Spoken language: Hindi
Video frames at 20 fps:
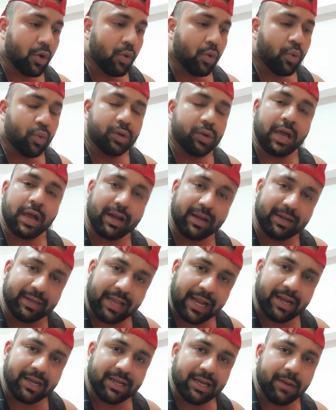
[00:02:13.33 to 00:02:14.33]
उनका
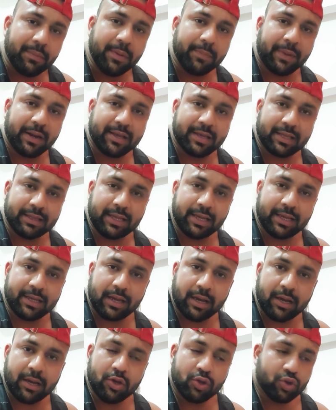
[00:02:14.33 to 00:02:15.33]
कंटेंट कभी पढ़ के
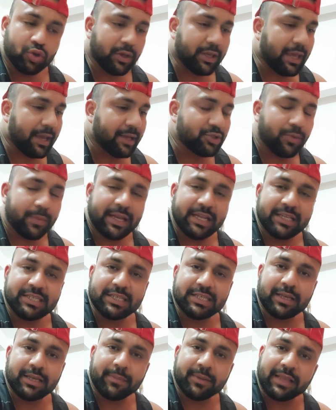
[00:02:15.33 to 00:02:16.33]
देखना तो ये जो मैंने
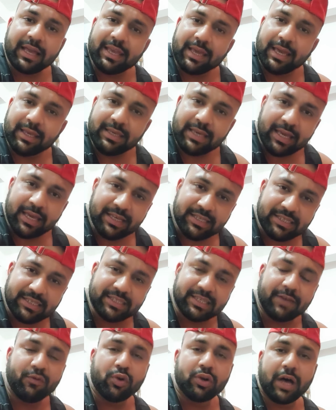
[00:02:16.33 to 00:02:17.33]
चीज़ें बताई हैं यही
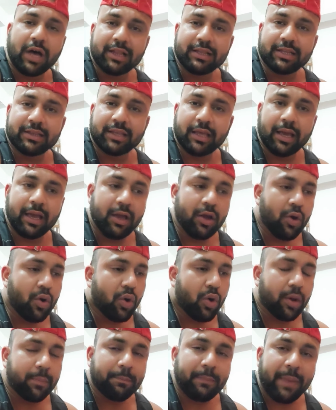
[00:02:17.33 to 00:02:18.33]
चीज़ें वो डाल देते हैं
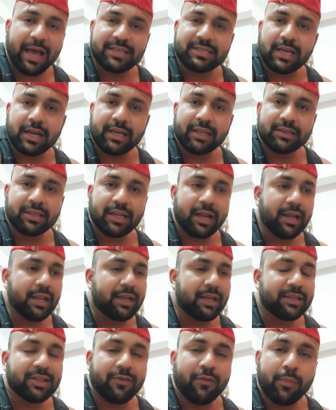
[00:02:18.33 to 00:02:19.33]
और पैसा कितना
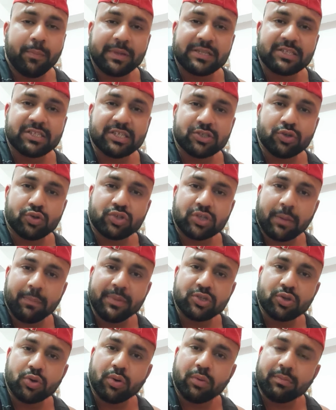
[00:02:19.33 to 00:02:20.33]
ले लेते हैं वो पच्चीस सौ
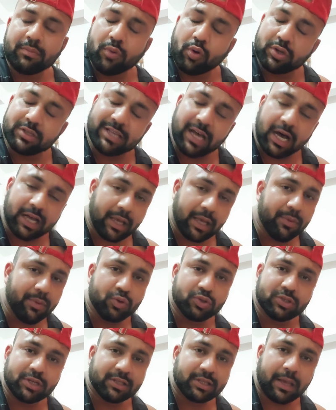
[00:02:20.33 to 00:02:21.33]
छब्बीस सौ और ज़्यादा भी
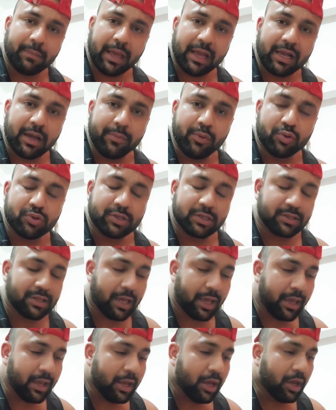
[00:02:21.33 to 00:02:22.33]
हो सकता है महंगा भी हो
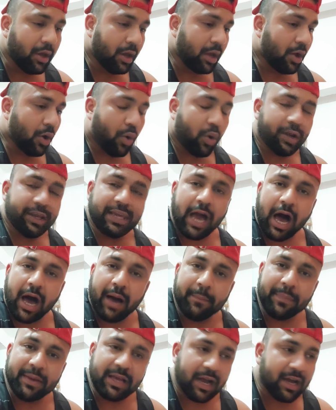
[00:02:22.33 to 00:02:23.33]
सकता है और
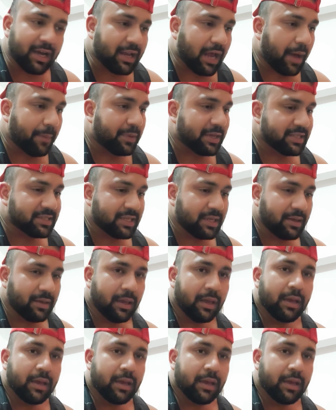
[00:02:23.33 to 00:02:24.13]
यहाँ पे अगर आप किसी